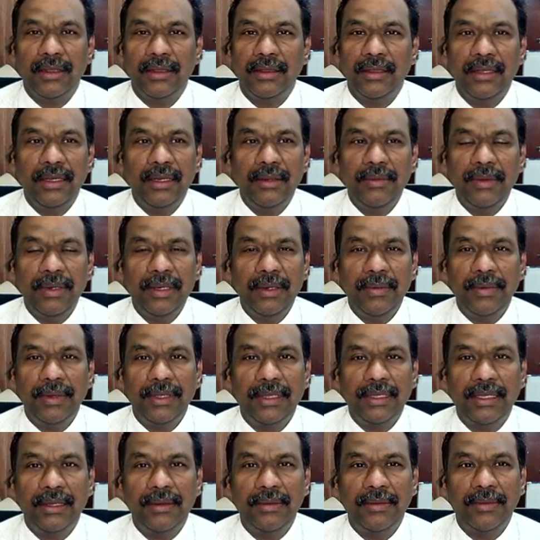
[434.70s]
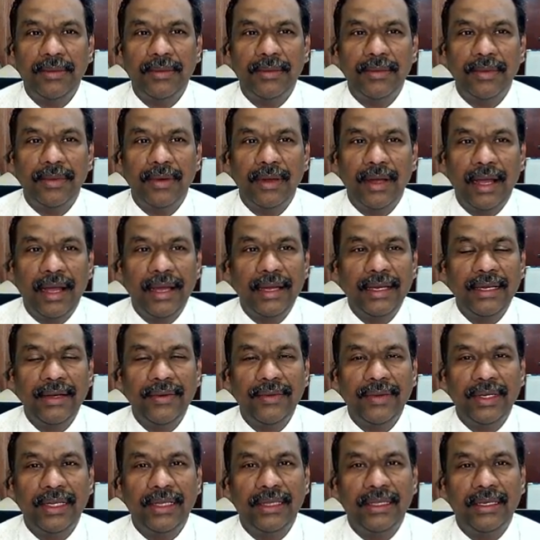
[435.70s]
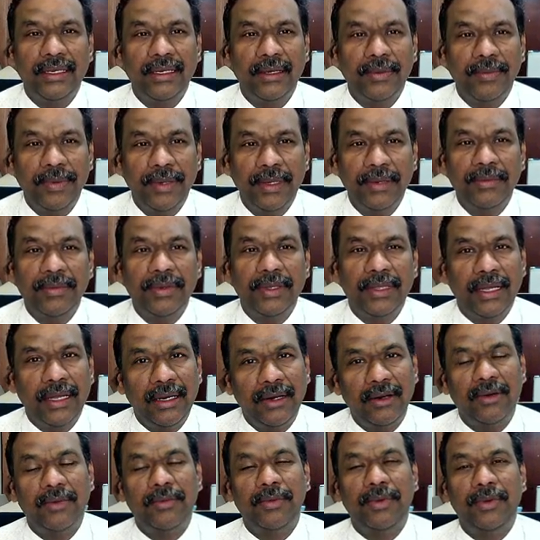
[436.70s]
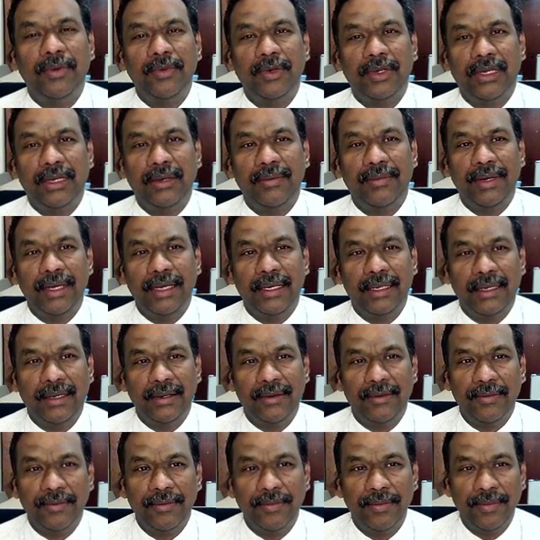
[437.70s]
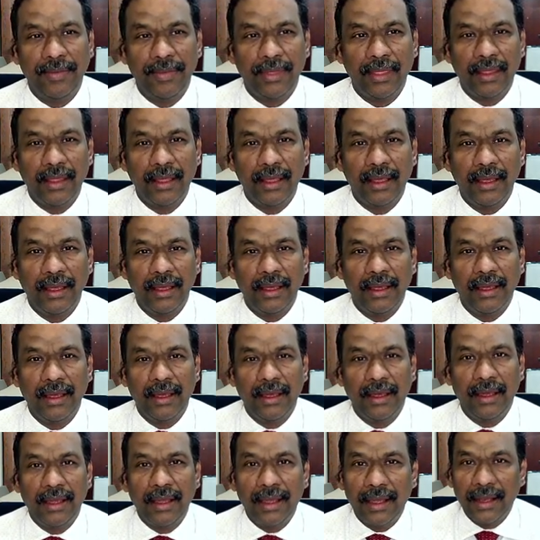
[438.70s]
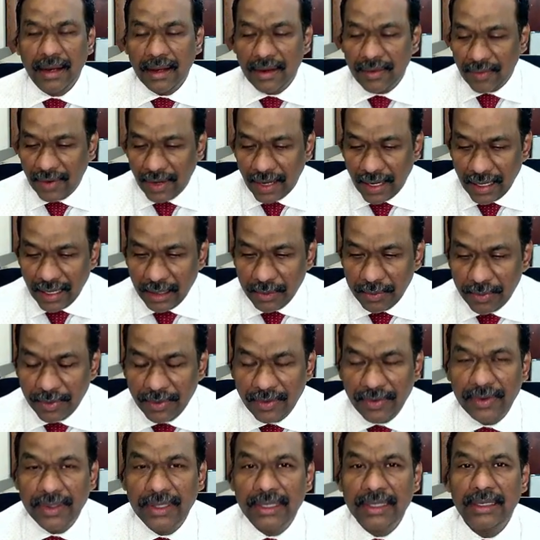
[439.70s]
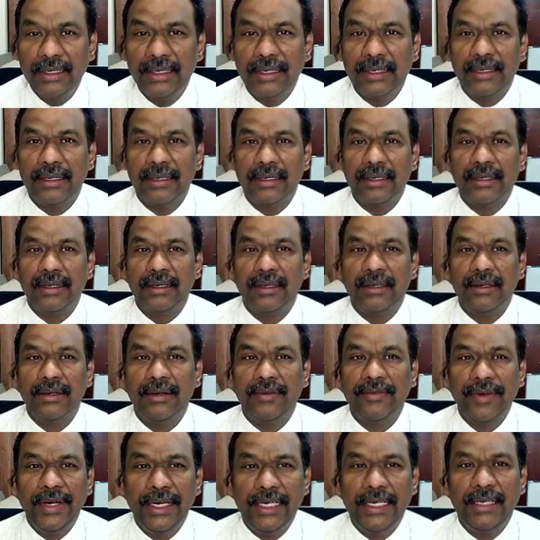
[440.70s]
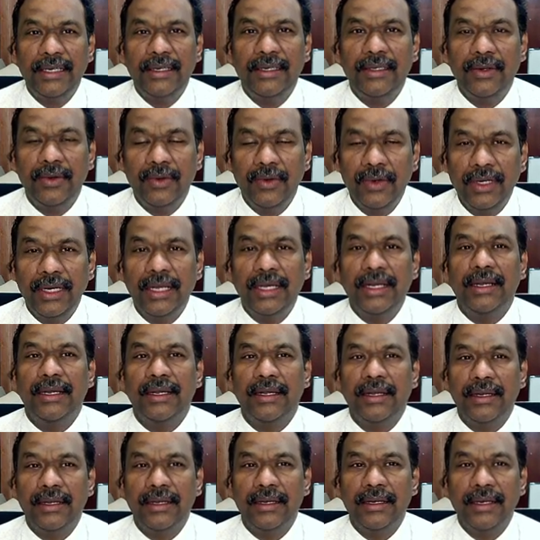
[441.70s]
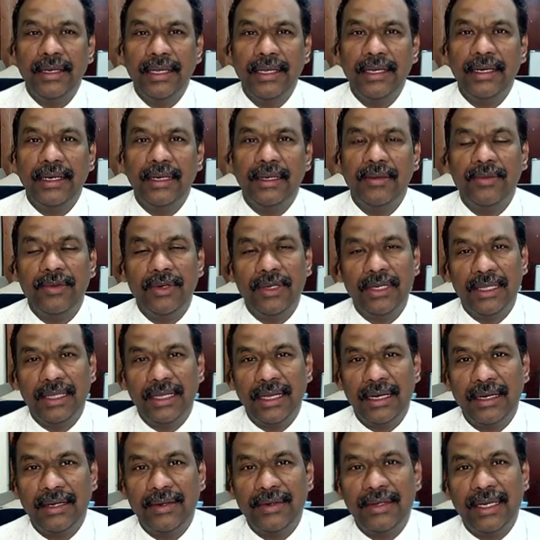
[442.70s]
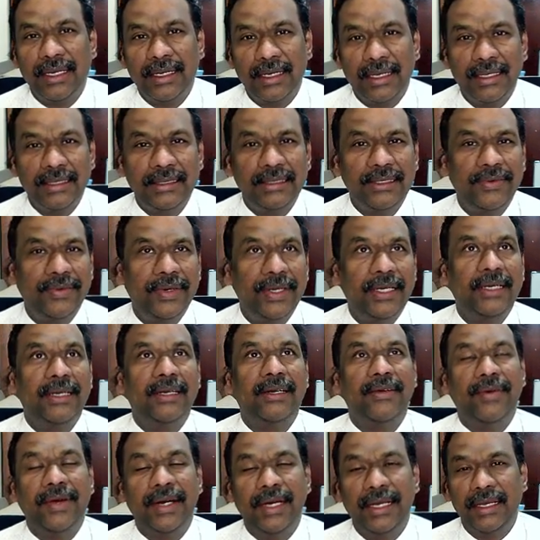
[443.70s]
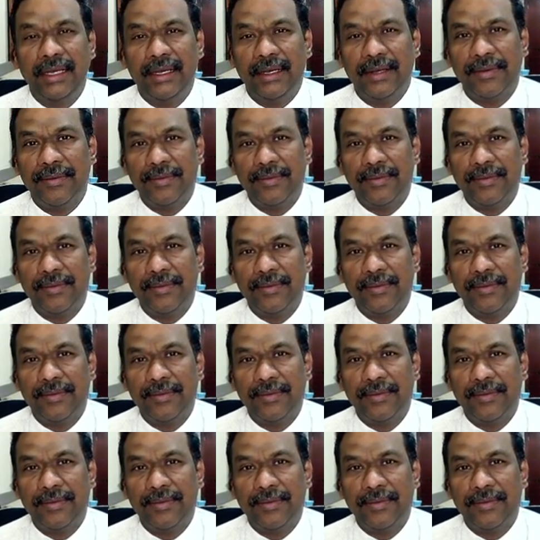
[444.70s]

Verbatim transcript: திருமண பந்தம் ஆகிவிட்டதற்கு பின்புதான் ரொம்ப முக்கியமா இருக்கணும் ஏன்னா வாழப்போவது வீட்டிற்கு உள்ளே நீங்கள் முன்னதாக அட்லீஸ்ட் வீட்டிற்கு வெளியே